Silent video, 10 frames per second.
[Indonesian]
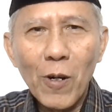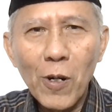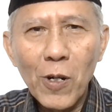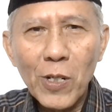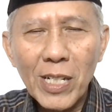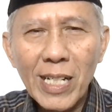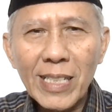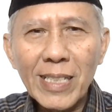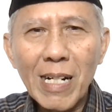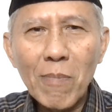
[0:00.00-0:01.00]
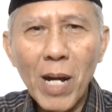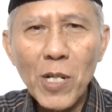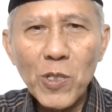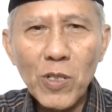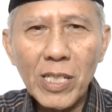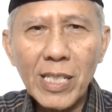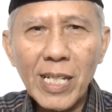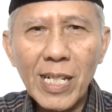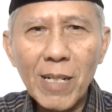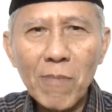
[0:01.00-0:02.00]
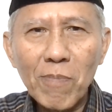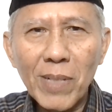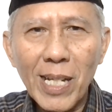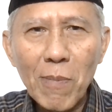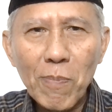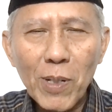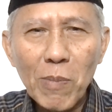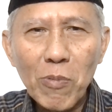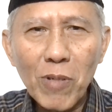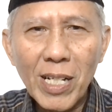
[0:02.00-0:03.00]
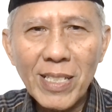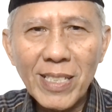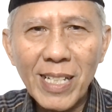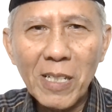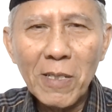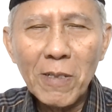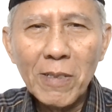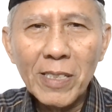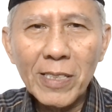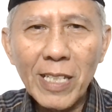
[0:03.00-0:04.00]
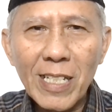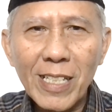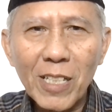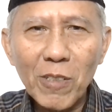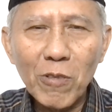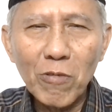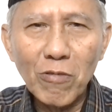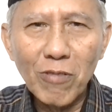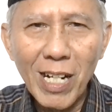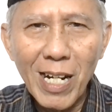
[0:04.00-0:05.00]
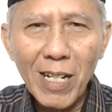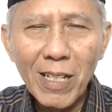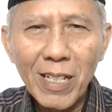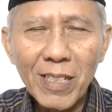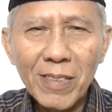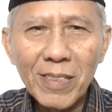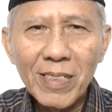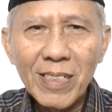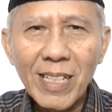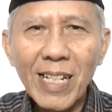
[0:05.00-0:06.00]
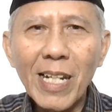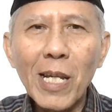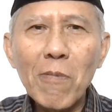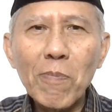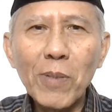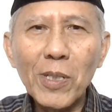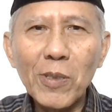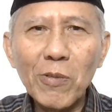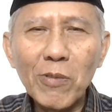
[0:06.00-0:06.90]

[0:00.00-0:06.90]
Orang yang masuk ke dalam level puasa tingkat 2, level